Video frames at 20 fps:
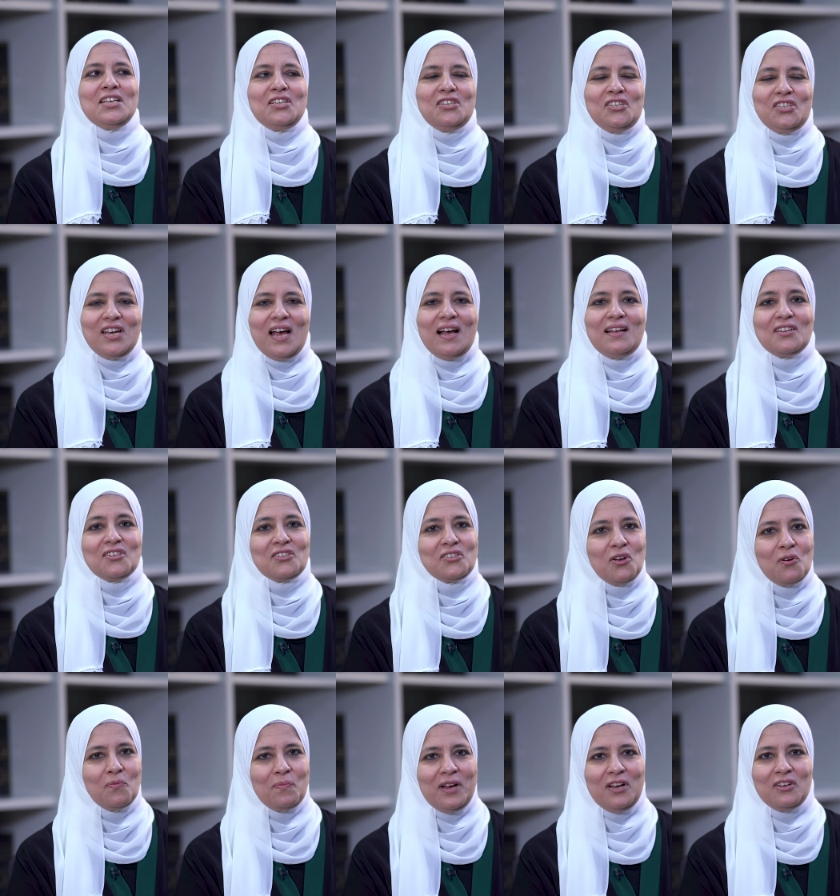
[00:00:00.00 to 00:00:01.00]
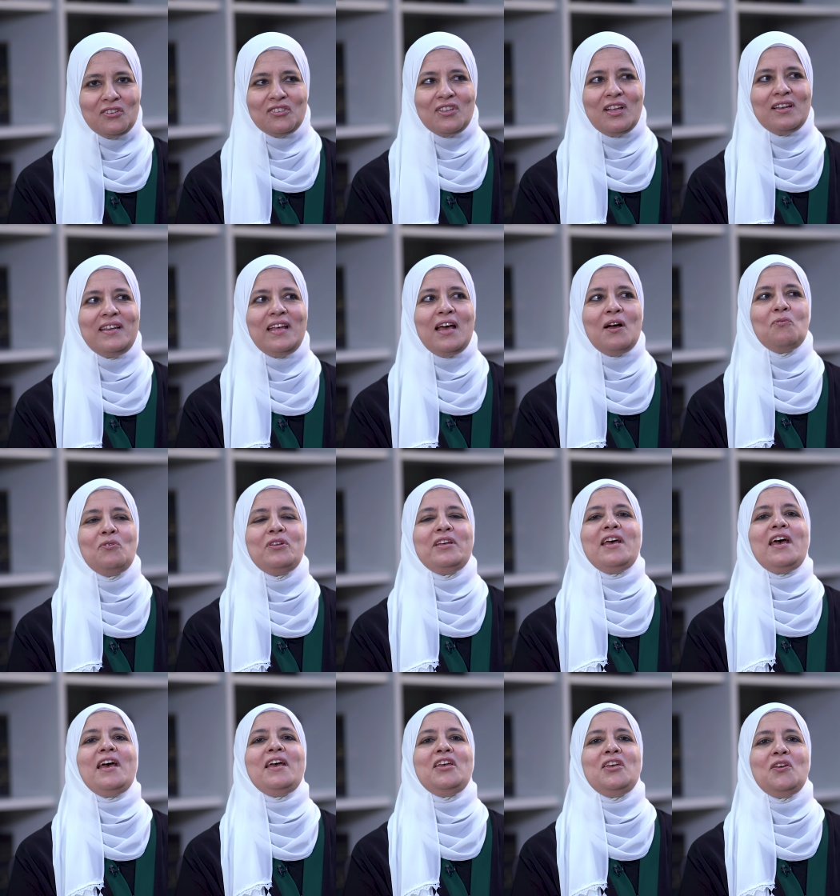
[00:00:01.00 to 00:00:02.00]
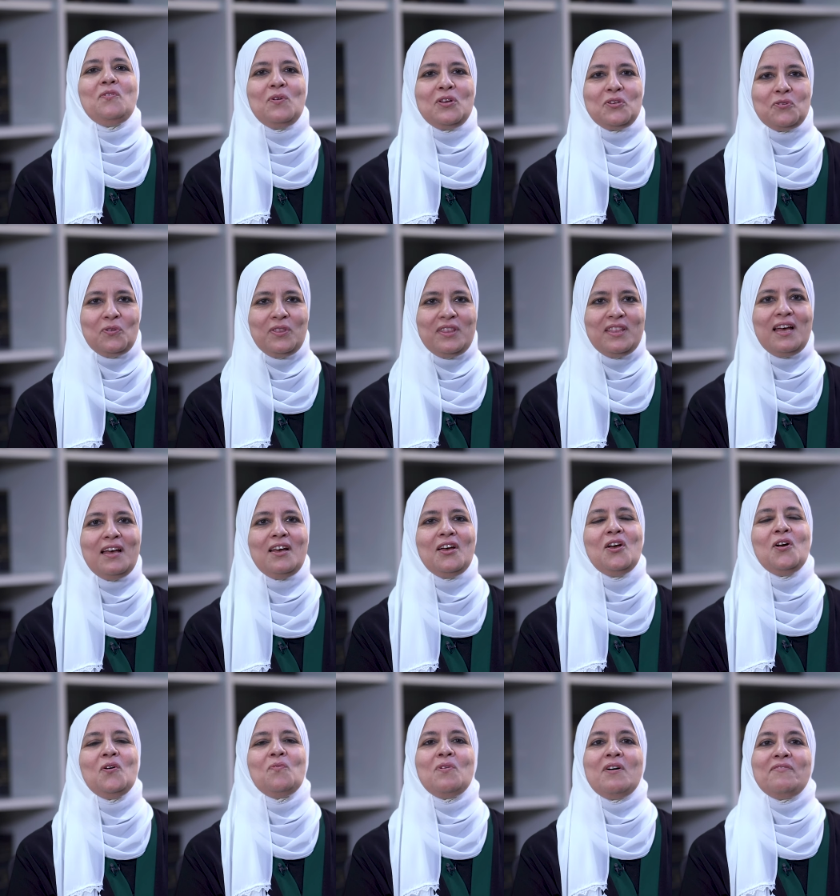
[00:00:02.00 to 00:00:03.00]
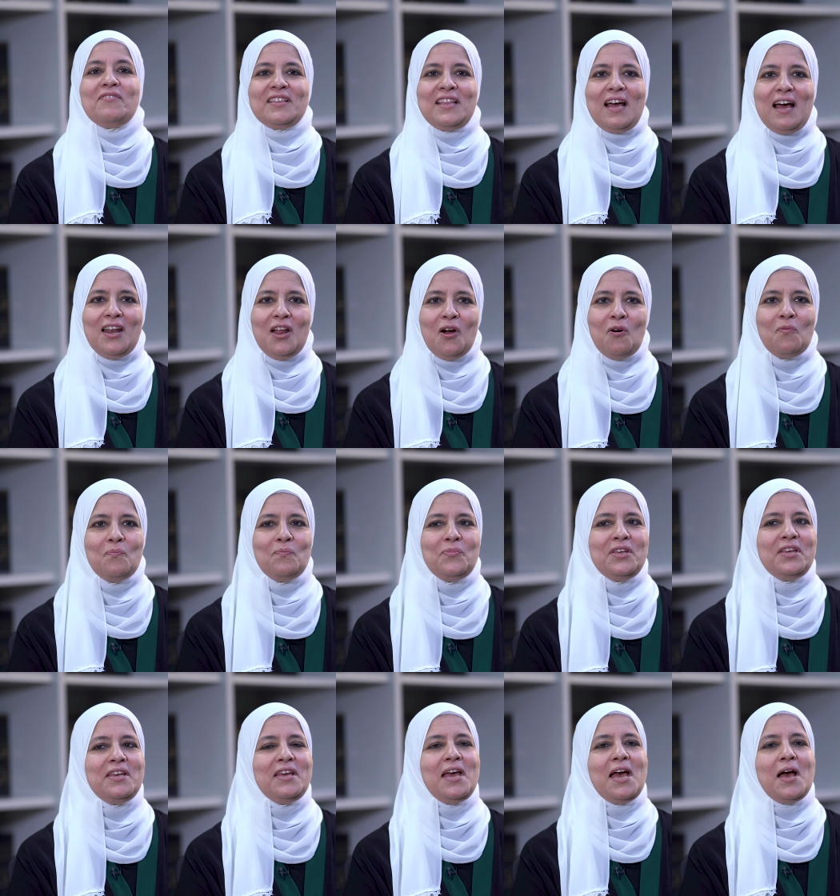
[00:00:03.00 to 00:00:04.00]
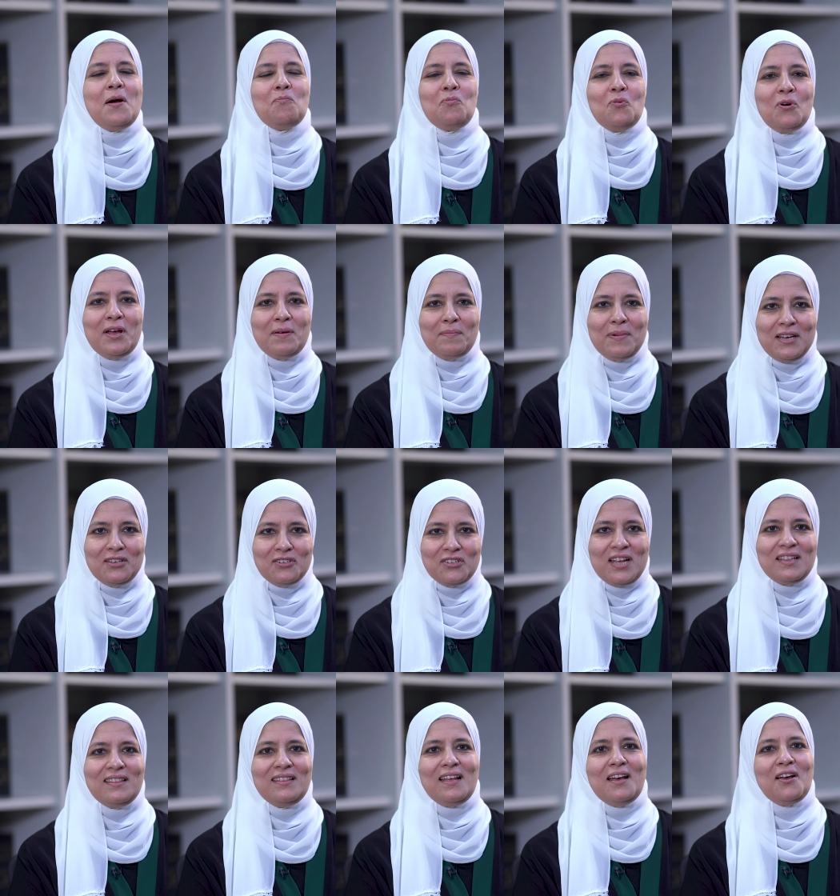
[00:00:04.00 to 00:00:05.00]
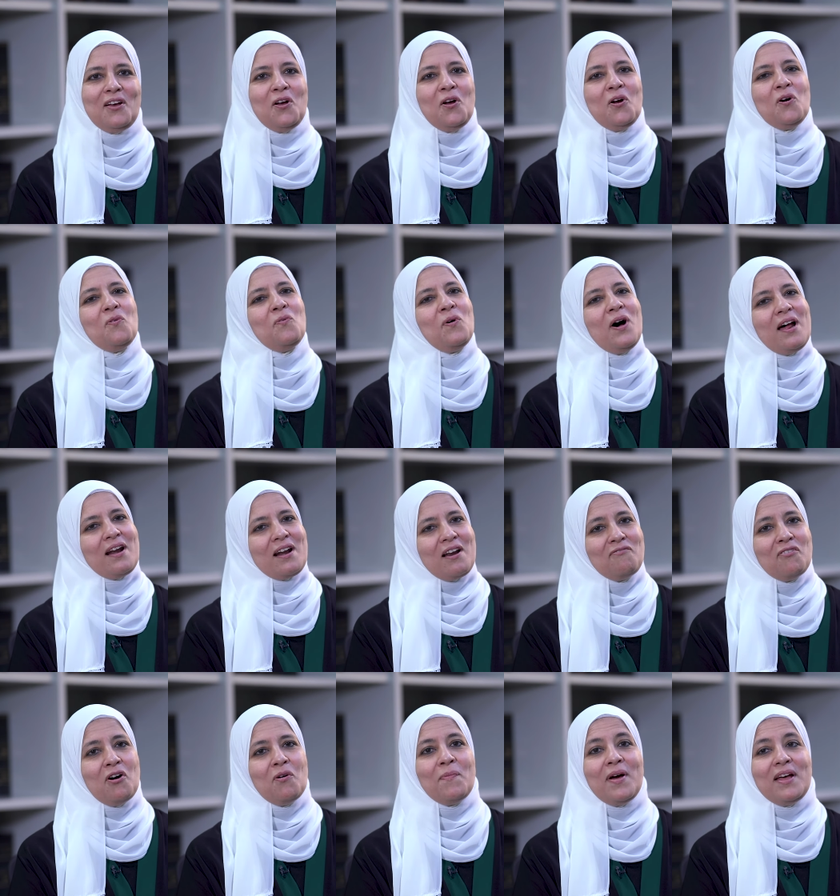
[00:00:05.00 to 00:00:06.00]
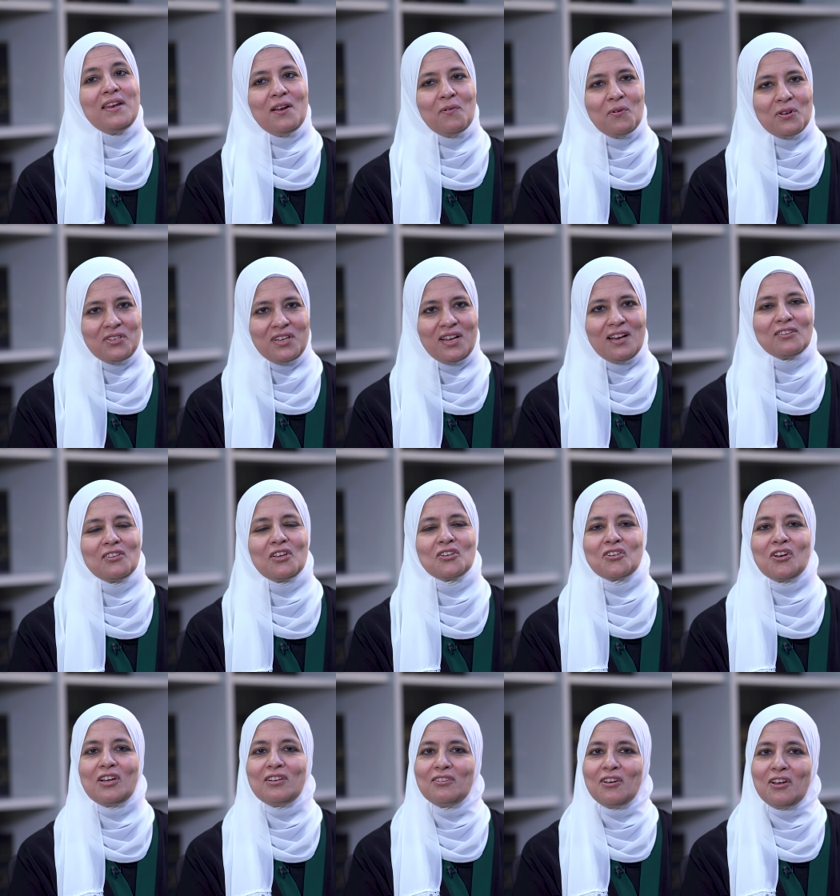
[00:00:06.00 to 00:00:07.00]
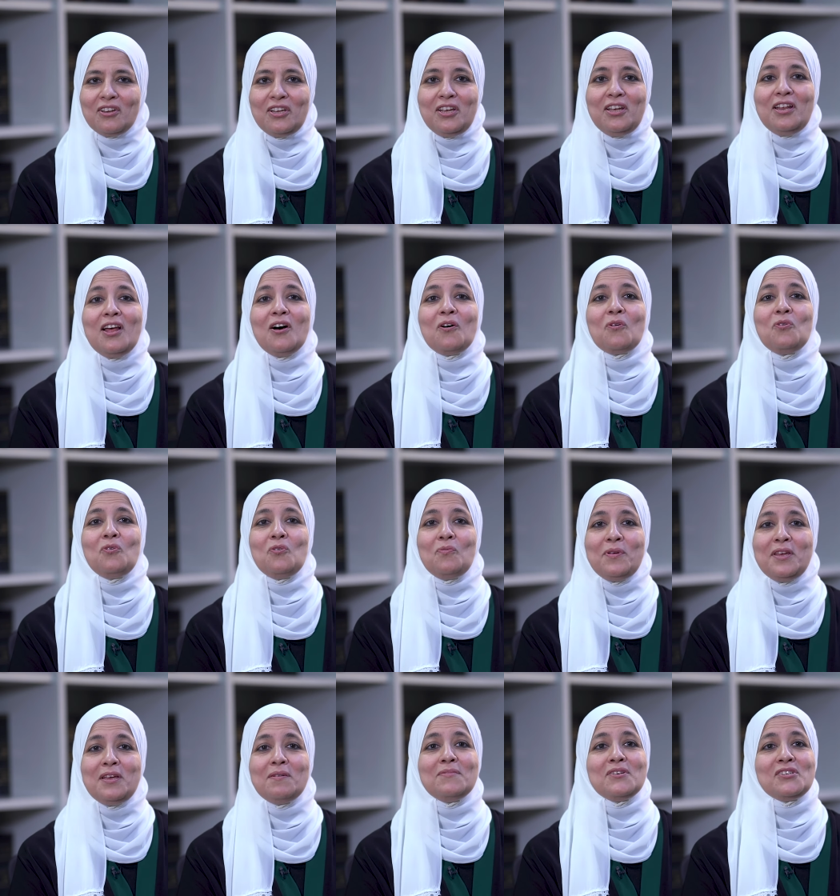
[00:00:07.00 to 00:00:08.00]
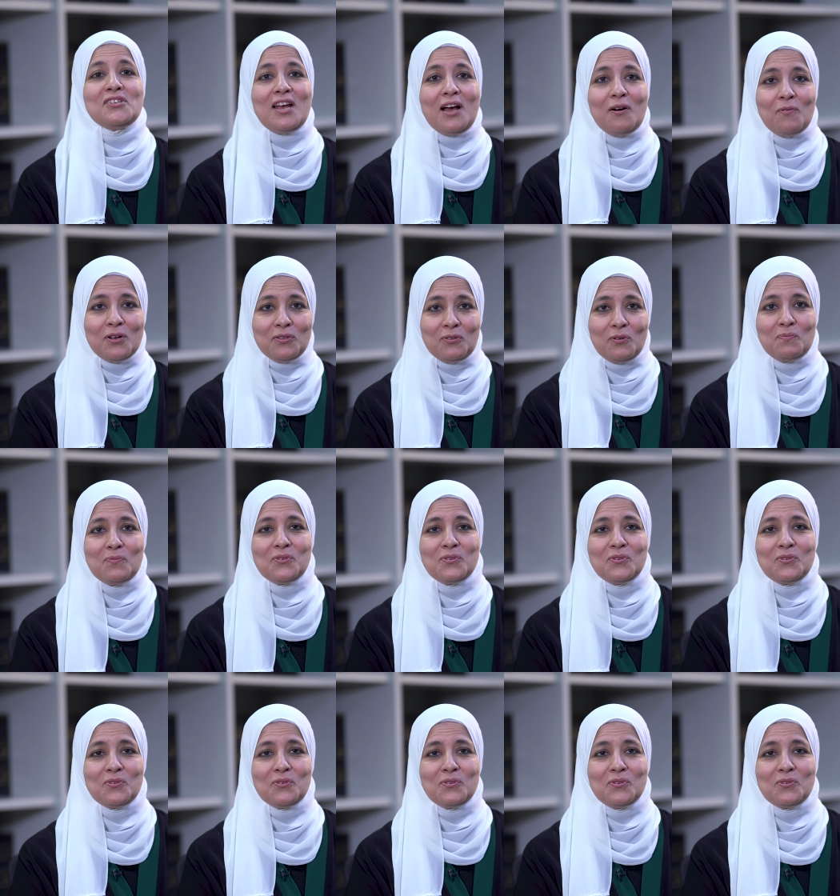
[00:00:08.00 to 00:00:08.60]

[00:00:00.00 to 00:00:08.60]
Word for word: جعل الصوم حصنا لاوليائه وجنه وفتح لهم به ابواب الجنه وعرفهم أن وسيلة الشيطان إلى قلوبهم الشهوات